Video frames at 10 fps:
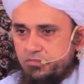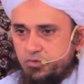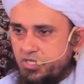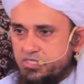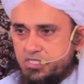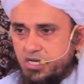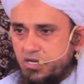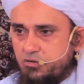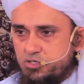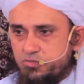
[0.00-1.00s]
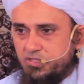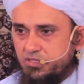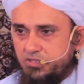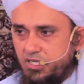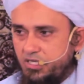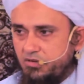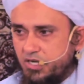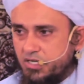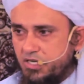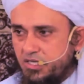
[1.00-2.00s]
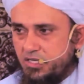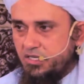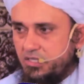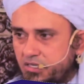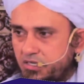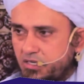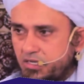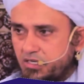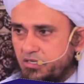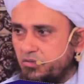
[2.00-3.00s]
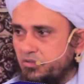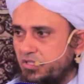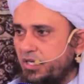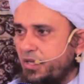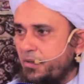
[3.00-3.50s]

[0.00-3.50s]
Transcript: पूरे साल उसमें तब्दीली वाक़ नहीं होती